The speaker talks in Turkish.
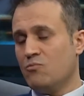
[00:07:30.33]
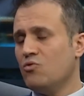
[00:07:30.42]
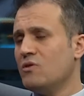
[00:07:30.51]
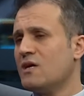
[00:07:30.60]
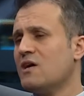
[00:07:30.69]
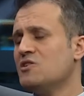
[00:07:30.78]

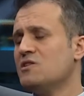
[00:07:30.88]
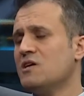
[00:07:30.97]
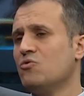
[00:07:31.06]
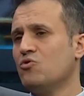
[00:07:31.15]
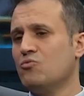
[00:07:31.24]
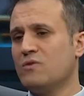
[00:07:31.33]
Bunlar aşıların
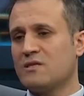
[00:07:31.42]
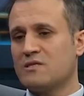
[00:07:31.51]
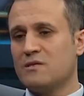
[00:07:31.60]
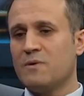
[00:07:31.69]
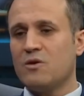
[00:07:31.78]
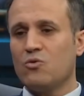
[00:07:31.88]
olumlu etkisi.
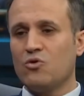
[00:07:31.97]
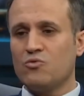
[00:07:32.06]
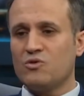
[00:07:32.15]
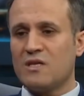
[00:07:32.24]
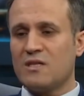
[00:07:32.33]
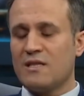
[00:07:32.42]
Peki
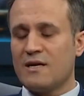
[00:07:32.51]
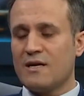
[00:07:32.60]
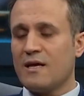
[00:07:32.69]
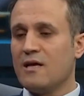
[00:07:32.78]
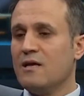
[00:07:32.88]
olumsuz etkilerini ne?